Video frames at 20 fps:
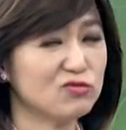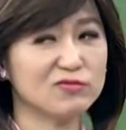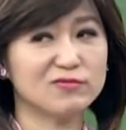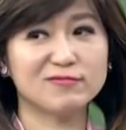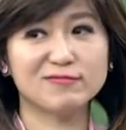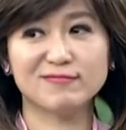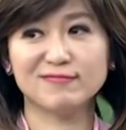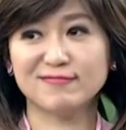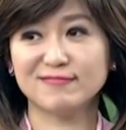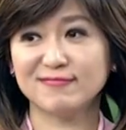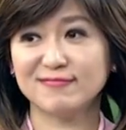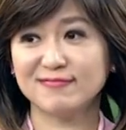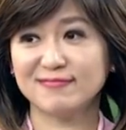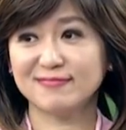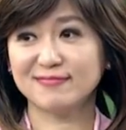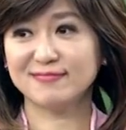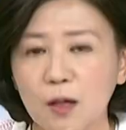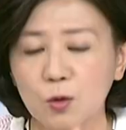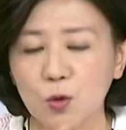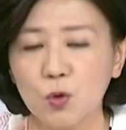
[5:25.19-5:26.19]
我觉得这样
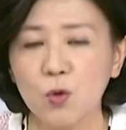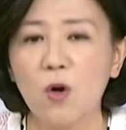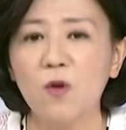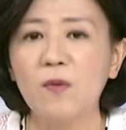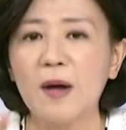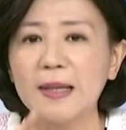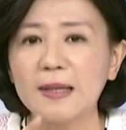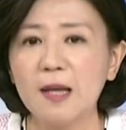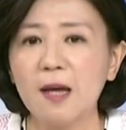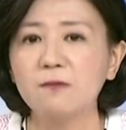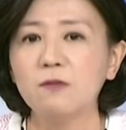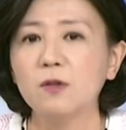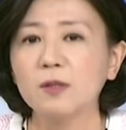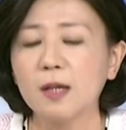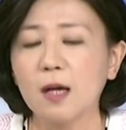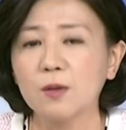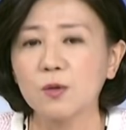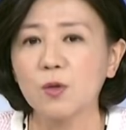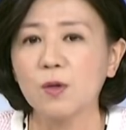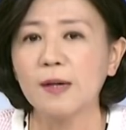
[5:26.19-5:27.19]
的一个说法，带风
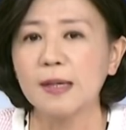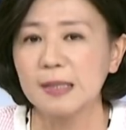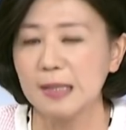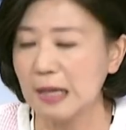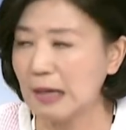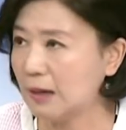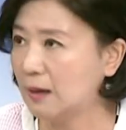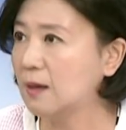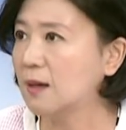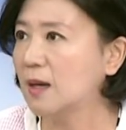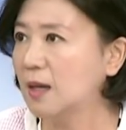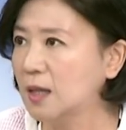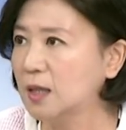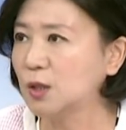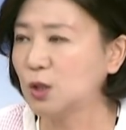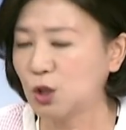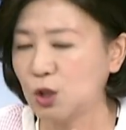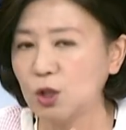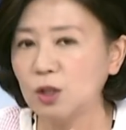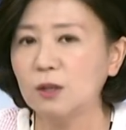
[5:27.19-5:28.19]
向的说法，真的很
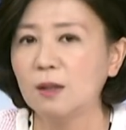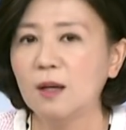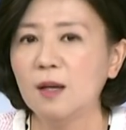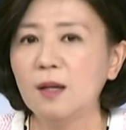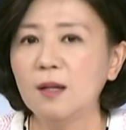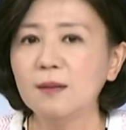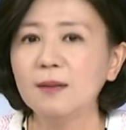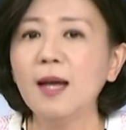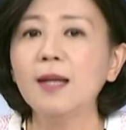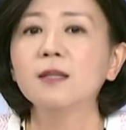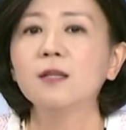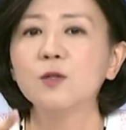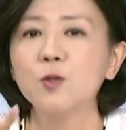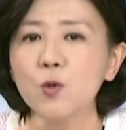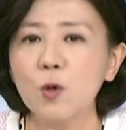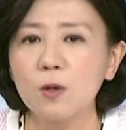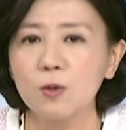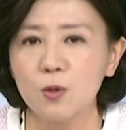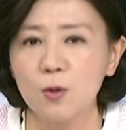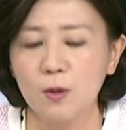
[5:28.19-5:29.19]
恶质。那你
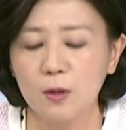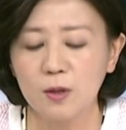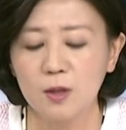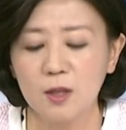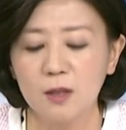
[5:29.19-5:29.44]
做错